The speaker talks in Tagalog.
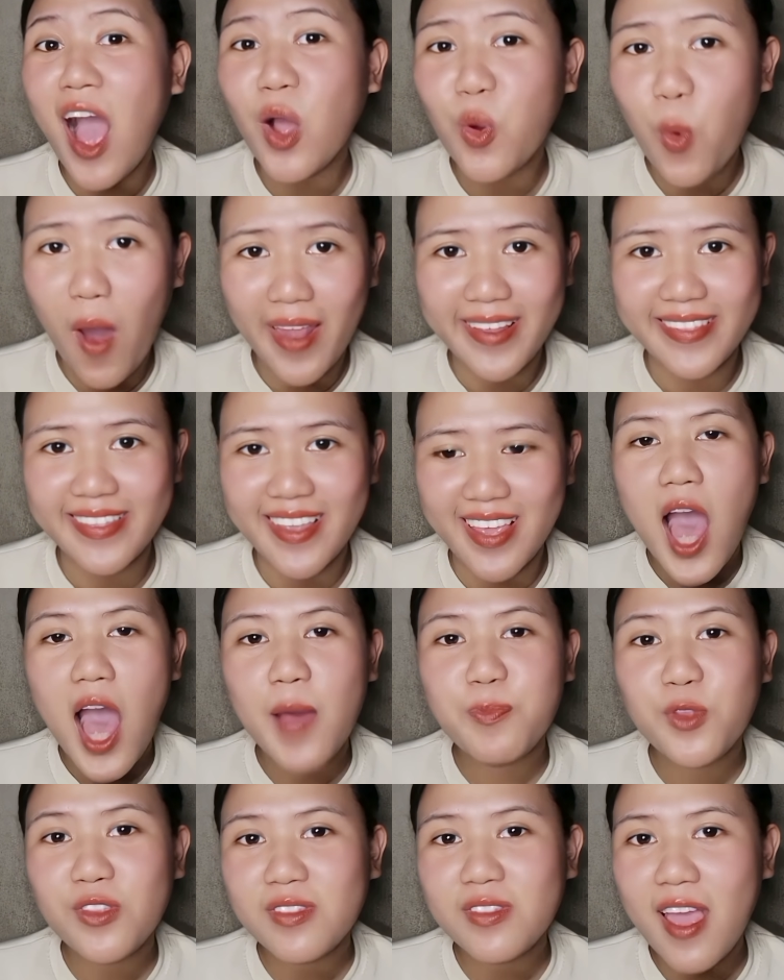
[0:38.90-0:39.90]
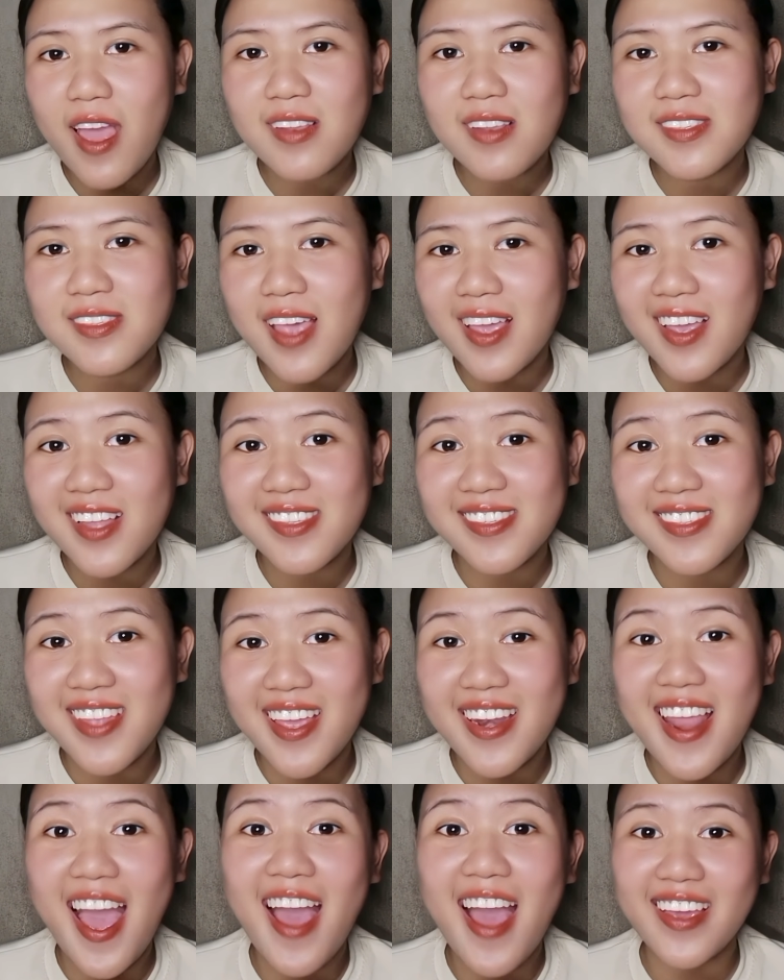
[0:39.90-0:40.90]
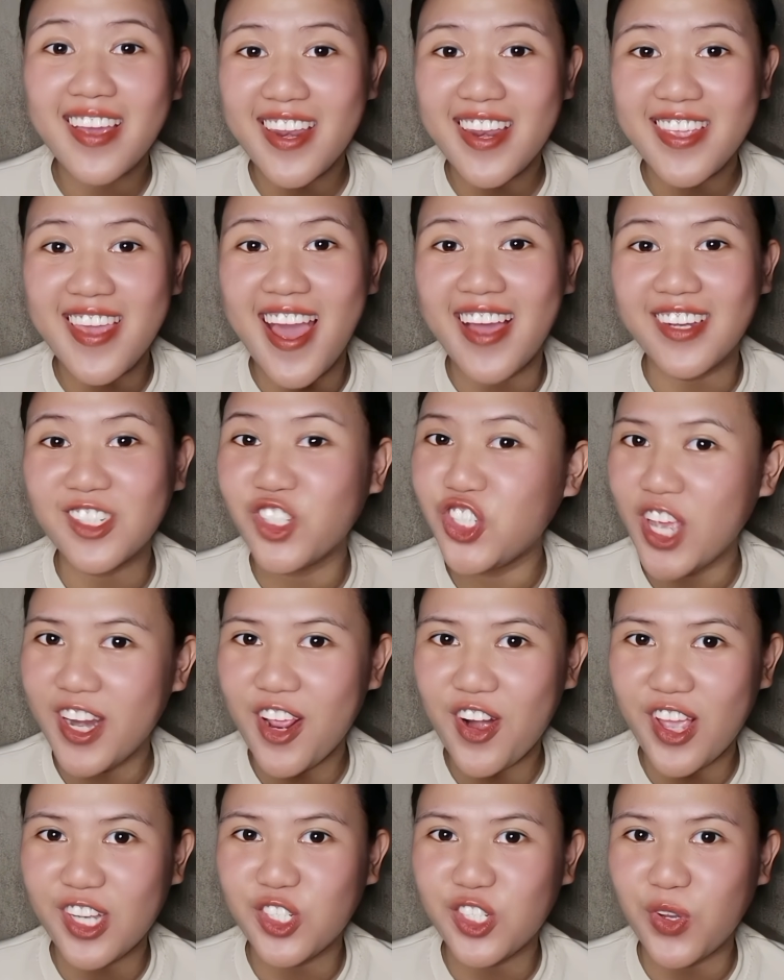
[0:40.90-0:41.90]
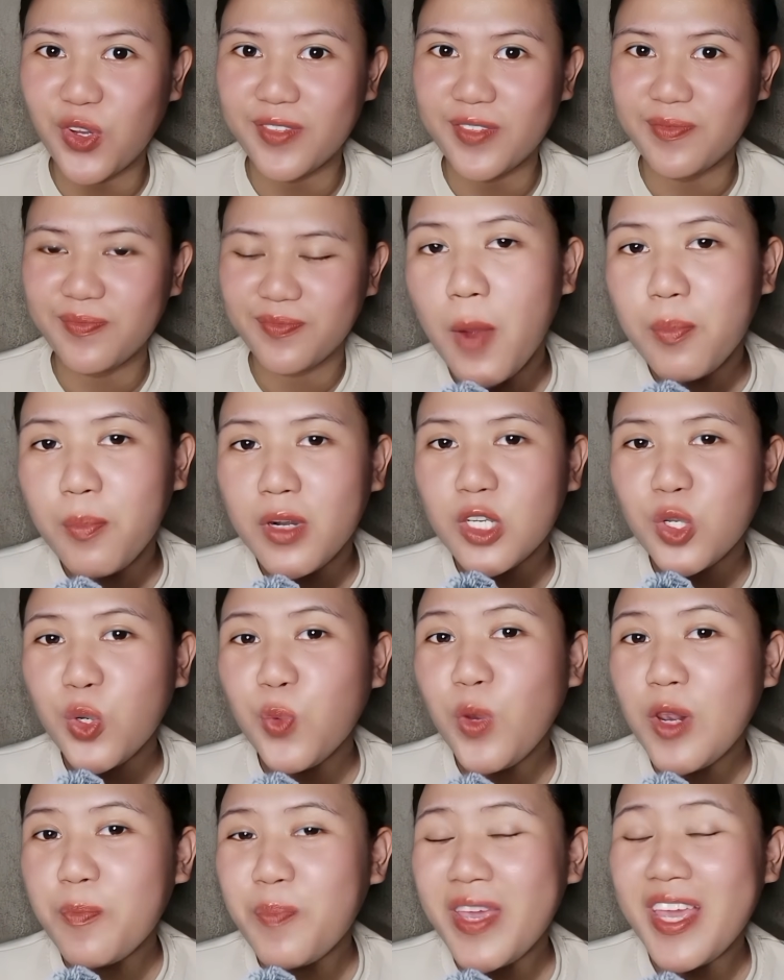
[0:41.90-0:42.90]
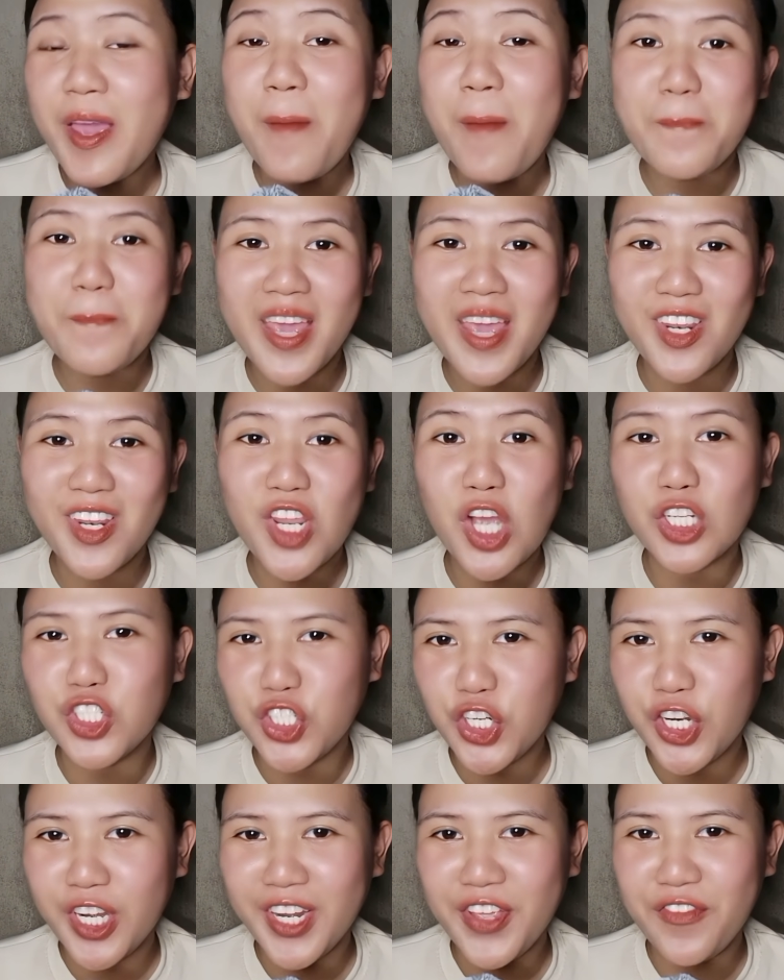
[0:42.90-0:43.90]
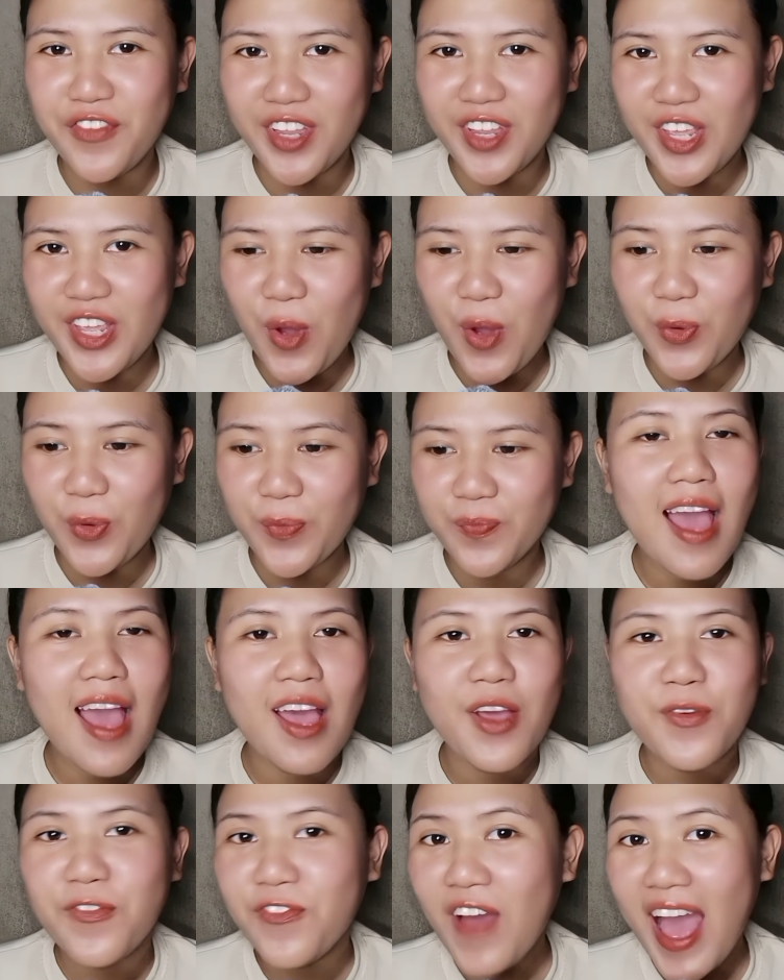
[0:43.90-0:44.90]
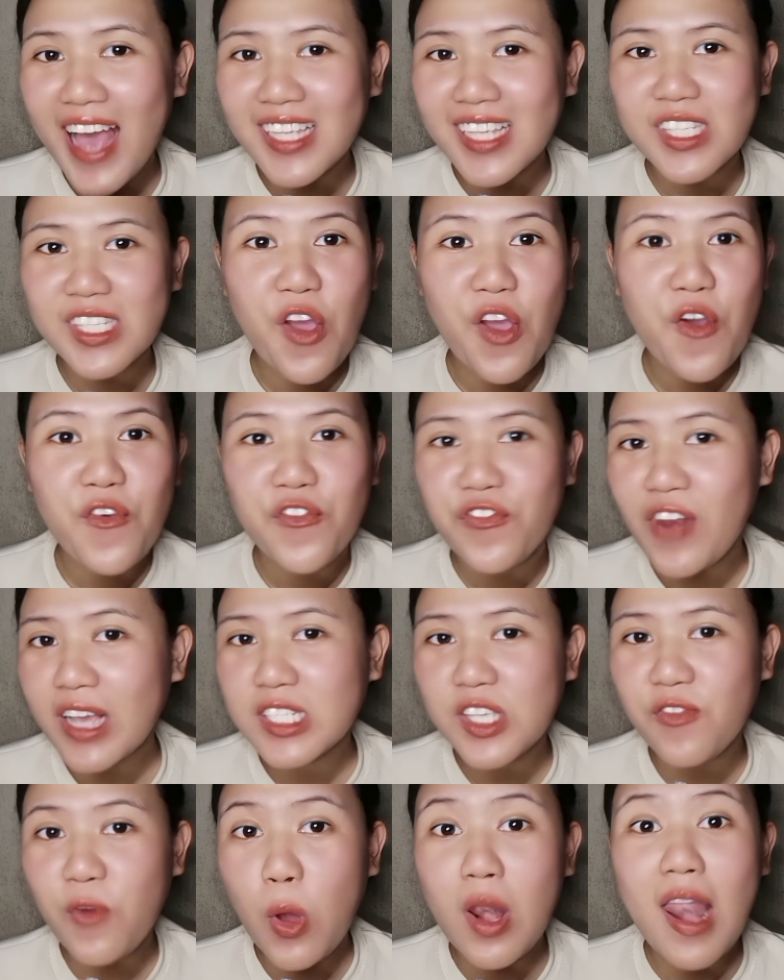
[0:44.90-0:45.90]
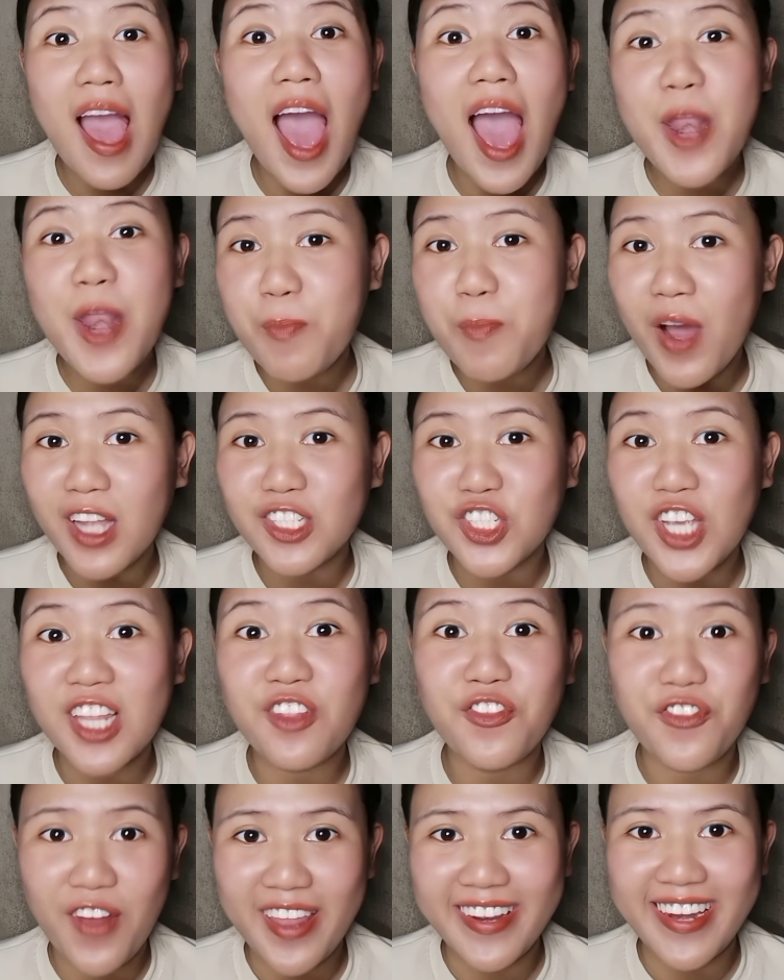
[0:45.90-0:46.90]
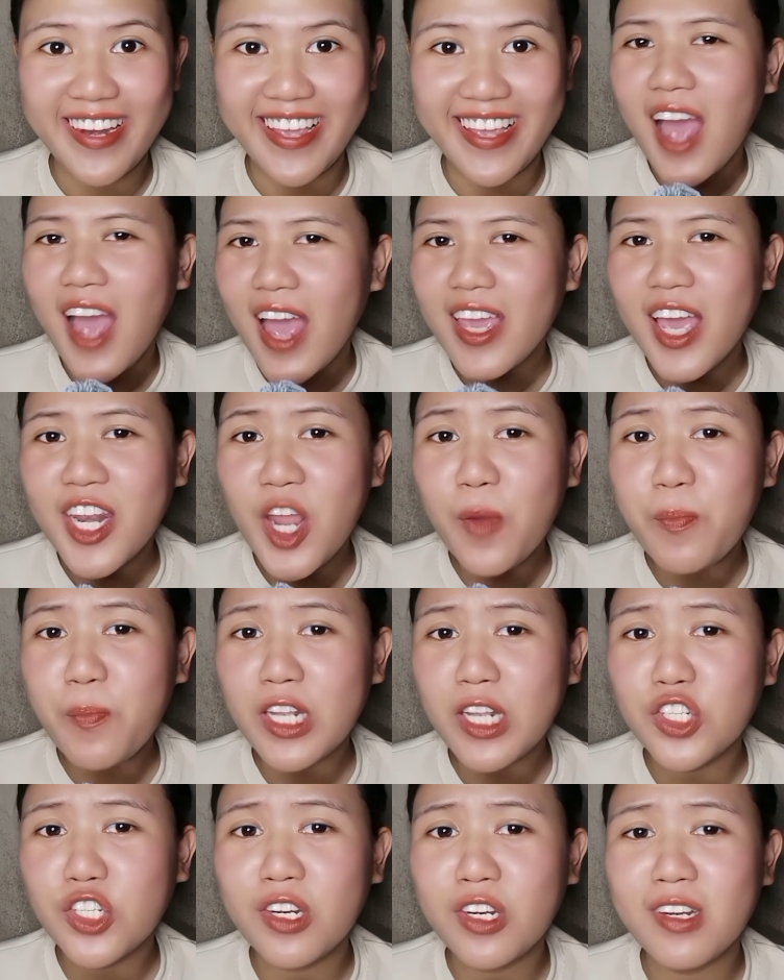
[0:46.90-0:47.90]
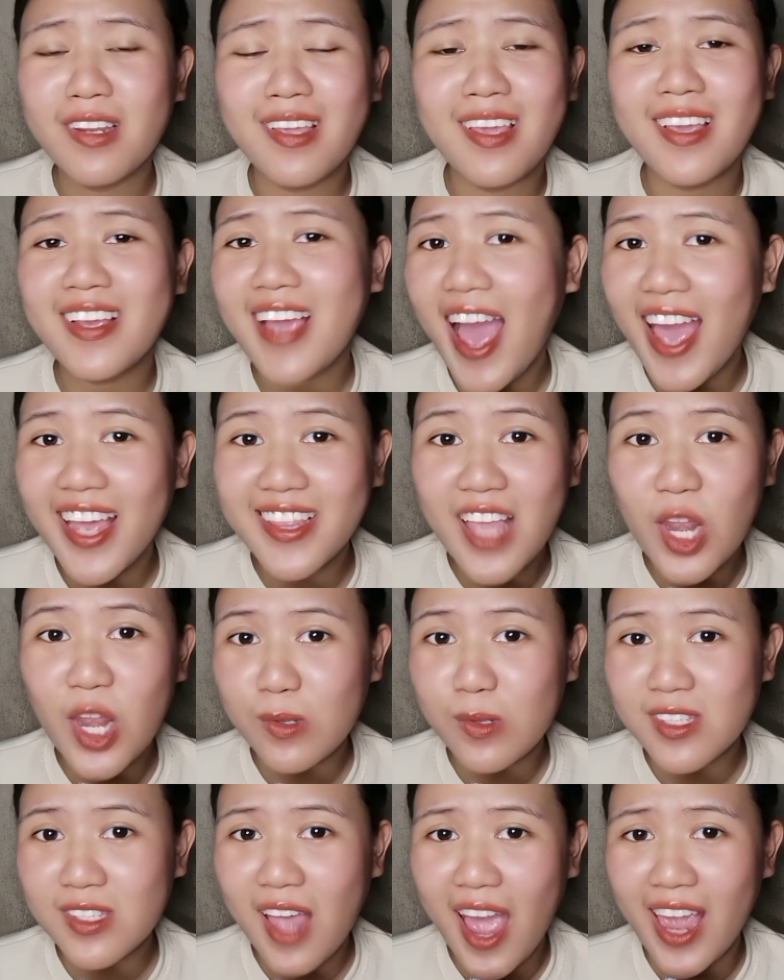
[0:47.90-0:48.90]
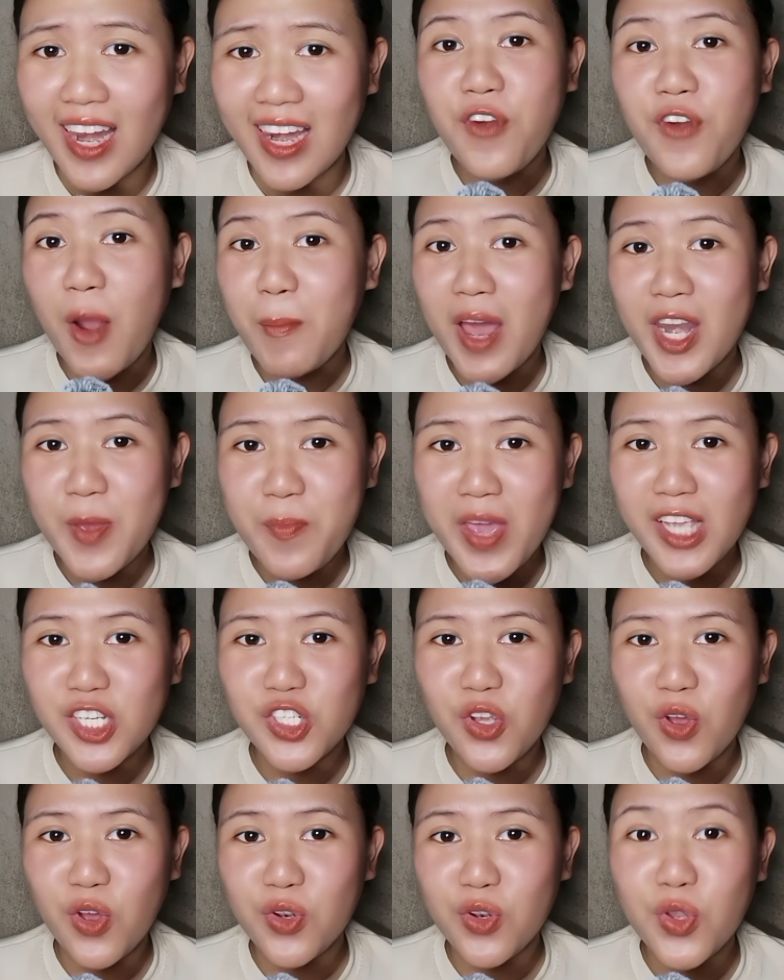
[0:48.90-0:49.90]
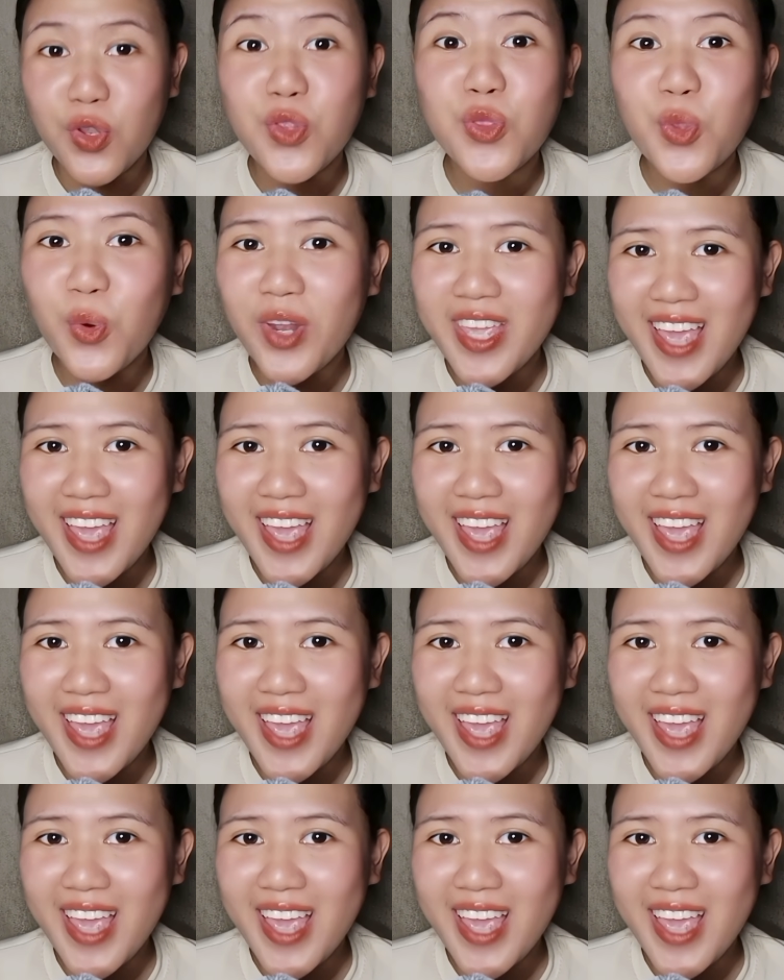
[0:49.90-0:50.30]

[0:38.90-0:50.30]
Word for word: ang quality. Up to 10 seconds din ang kanyang generation. Number 2 will be mid-journey video. Fast, flexible, and budget-friendly. Kaya ng Midjourney kahit anong style, from animation to